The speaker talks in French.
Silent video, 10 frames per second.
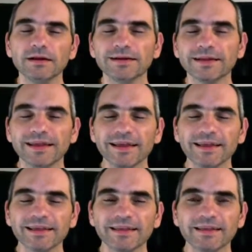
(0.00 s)

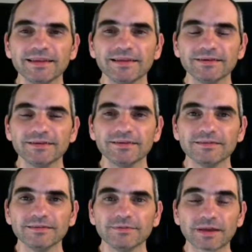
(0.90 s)
et qui
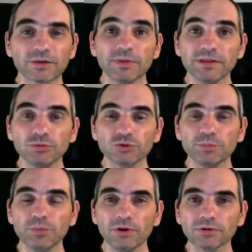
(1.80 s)
euh, bah, que maintenant je
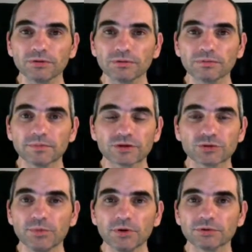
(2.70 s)
porte, bah,
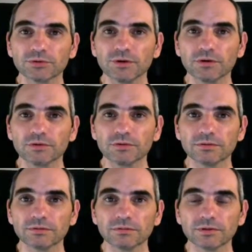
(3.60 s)
je porte dans,
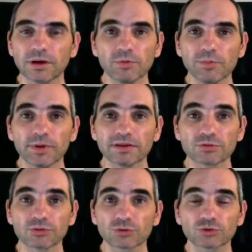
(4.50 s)
euh, dans la plupart des
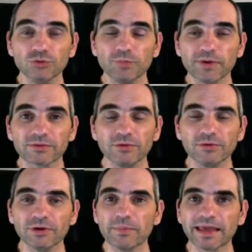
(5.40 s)
autres jeux parce que
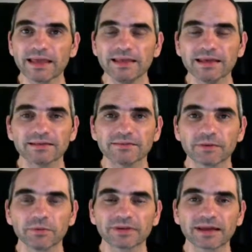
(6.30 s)
la mécanique est
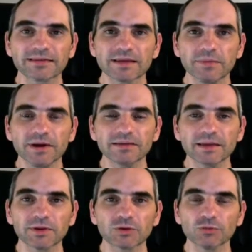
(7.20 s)
vraiment très sympa,
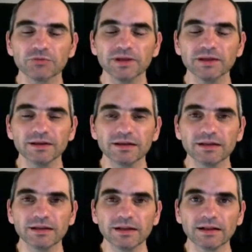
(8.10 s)
très bien trouvée
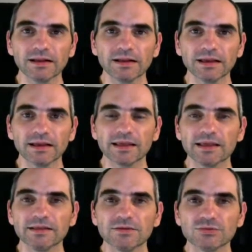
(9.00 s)
et
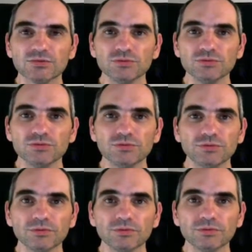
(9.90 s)
qui est issue
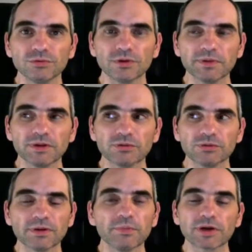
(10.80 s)
de eh bien
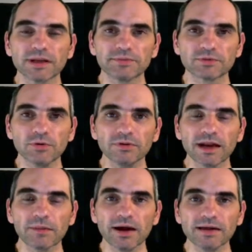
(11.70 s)
d'Apocalypse World
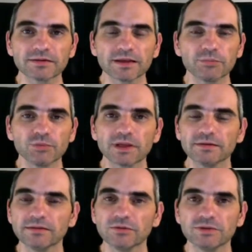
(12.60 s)
à la base et puis qui
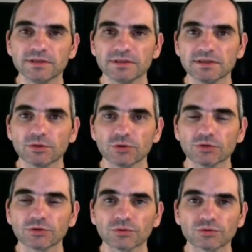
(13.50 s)
a été utilisée dans
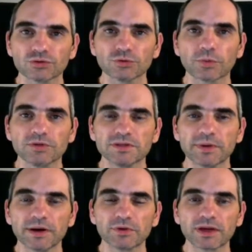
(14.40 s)
d'autres jeux propulsés
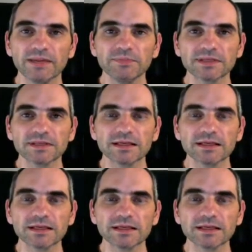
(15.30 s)
par l'Apocalypse.